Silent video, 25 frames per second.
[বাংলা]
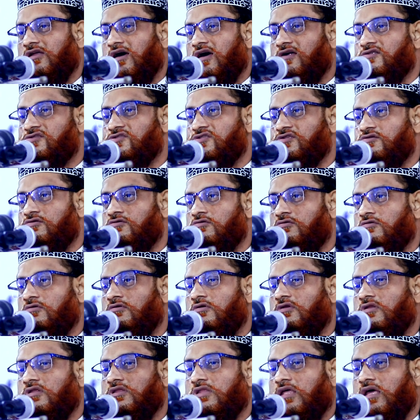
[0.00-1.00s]

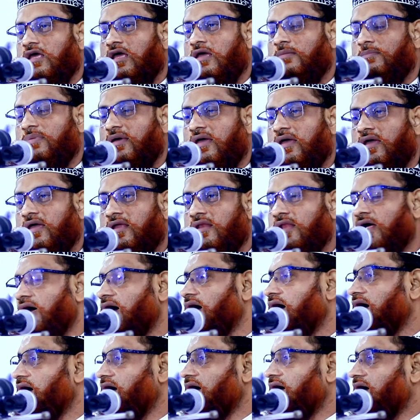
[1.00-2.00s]
রাসুল দেবে না
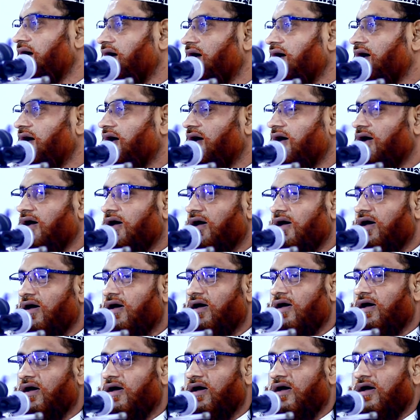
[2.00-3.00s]

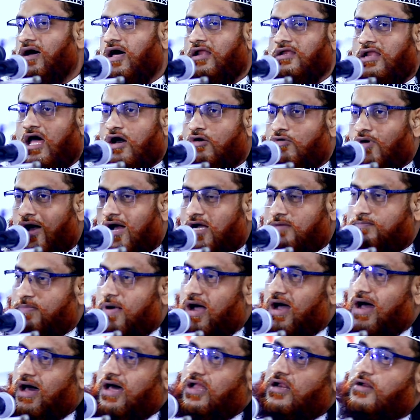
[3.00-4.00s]
আল্লাহ
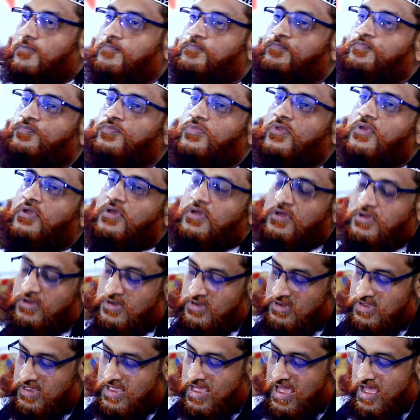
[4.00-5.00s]
আকবার
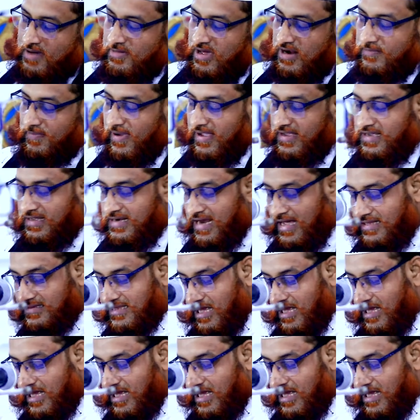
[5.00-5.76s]
আমার ভাইরা